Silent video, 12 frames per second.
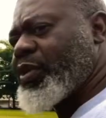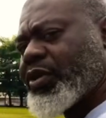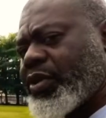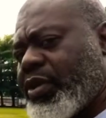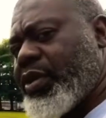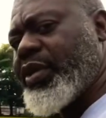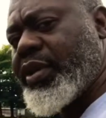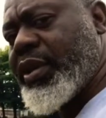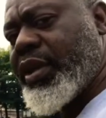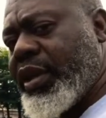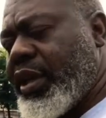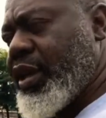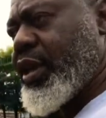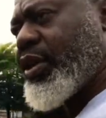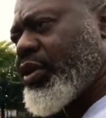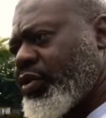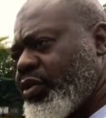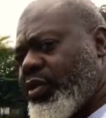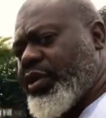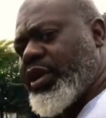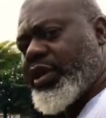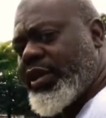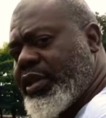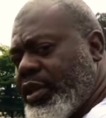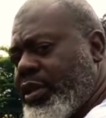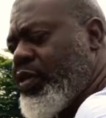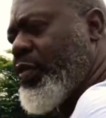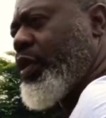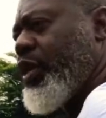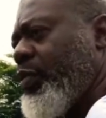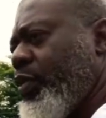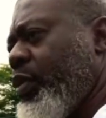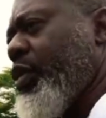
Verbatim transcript: pense que quand tu grandis, tu prends un peu.